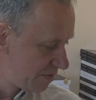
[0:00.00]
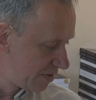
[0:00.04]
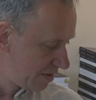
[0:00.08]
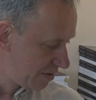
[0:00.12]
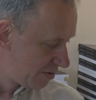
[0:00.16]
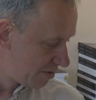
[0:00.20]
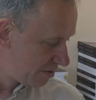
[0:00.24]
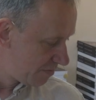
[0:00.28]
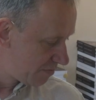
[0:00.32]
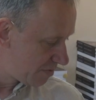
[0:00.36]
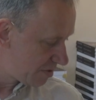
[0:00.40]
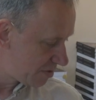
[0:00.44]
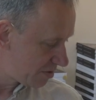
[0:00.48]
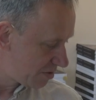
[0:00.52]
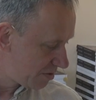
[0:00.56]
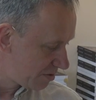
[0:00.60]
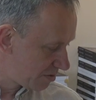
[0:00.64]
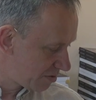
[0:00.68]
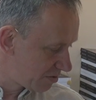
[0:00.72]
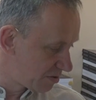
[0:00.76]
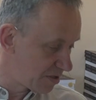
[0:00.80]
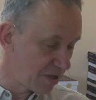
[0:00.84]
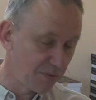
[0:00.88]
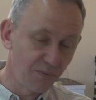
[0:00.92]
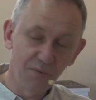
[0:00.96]
wygląd właśnie
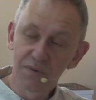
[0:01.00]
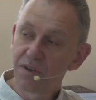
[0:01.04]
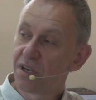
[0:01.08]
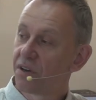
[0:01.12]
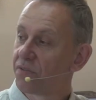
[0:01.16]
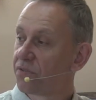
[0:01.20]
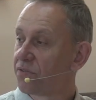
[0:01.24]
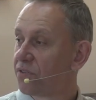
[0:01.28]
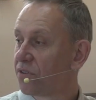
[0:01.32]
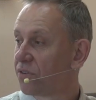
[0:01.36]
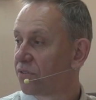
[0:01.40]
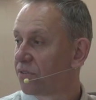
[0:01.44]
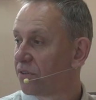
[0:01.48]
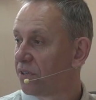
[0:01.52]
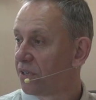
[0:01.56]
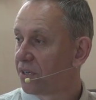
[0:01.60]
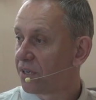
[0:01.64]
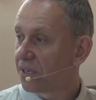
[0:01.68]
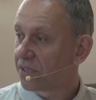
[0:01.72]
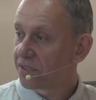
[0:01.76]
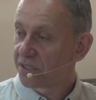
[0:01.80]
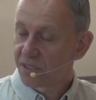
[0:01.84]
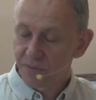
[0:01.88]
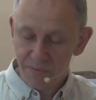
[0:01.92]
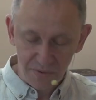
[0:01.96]
został ujawniony i
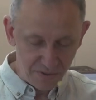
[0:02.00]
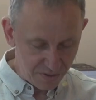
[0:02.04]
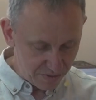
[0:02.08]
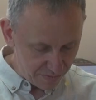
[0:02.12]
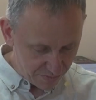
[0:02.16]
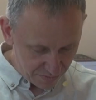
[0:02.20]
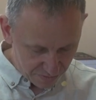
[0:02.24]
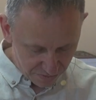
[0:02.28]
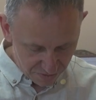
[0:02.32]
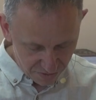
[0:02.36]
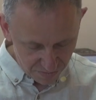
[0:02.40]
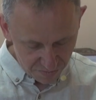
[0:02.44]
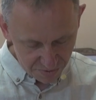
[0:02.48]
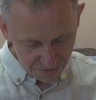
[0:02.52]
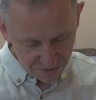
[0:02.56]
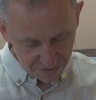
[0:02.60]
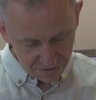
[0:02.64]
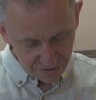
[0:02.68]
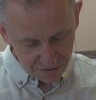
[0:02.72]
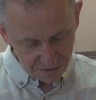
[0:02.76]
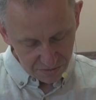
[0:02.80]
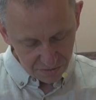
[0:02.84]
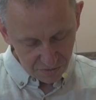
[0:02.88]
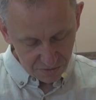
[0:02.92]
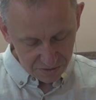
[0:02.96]
każdy będzie mógł
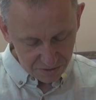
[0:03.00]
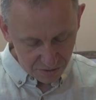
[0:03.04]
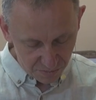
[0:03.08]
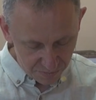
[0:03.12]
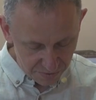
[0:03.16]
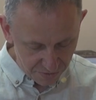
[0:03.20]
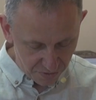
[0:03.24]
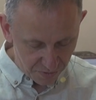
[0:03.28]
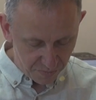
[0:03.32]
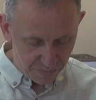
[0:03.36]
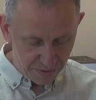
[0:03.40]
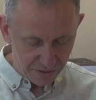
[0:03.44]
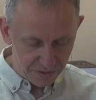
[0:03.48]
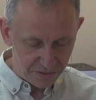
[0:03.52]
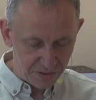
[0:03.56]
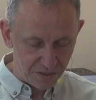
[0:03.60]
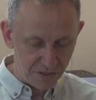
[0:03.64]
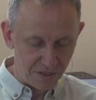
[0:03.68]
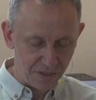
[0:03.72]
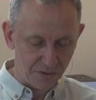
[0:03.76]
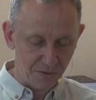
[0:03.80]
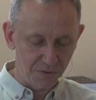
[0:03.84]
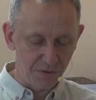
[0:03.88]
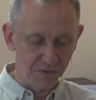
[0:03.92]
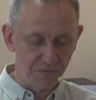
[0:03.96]
sobie obejrzeć,
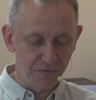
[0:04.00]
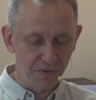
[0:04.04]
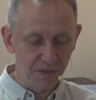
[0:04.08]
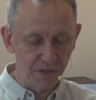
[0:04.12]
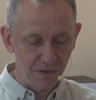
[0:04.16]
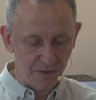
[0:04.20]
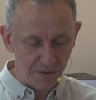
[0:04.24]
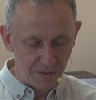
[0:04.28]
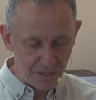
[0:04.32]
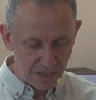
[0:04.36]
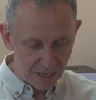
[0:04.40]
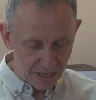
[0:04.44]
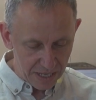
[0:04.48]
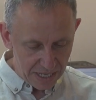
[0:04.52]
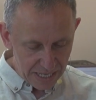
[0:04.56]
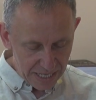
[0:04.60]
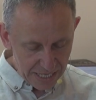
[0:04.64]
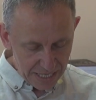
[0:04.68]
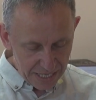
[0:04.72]
jak ono wygląda.